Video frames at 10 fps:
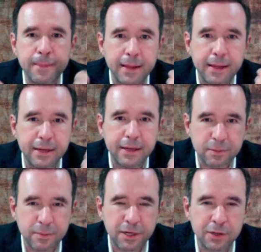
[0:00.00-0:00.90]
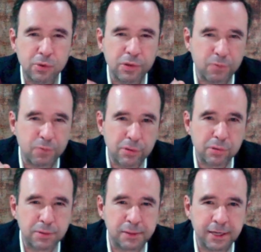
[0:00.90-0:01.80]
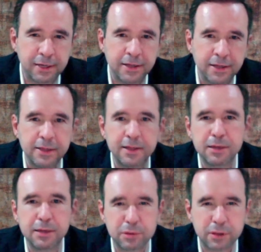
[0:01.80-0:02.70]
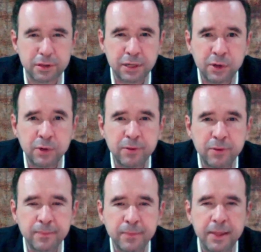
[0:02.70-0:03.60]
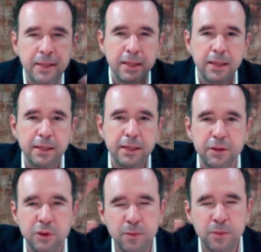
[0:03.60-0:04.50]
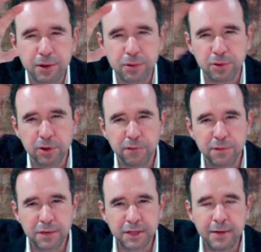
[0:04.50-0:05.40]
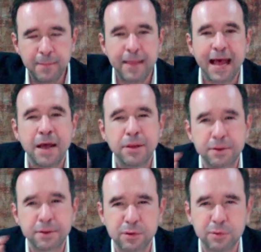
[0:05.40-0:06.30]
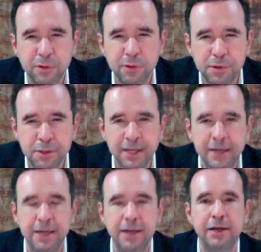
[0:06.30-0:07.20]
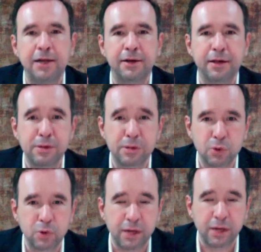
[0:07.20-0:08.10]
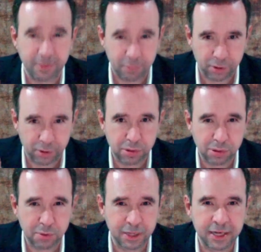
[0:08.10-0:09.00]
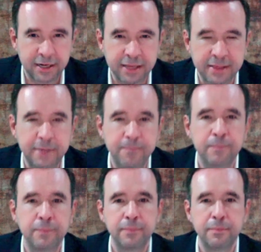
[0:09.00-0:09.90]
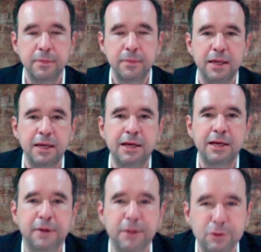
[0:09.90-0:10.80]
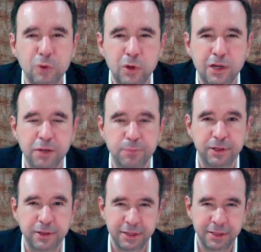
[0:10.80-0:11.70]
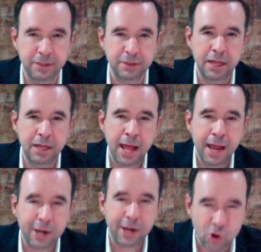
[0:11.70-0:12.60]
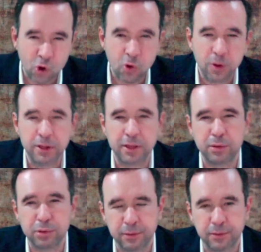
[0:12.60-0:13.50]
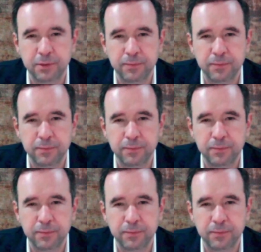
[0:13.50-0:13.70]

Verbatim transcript: que se pagan los impuestos sobre la renta de las sociedades anónimas. Se toma el resultado fiscal, a ese resultado fiscal le resto el impuesto sobre la renta y le resto las partidas no deducibles.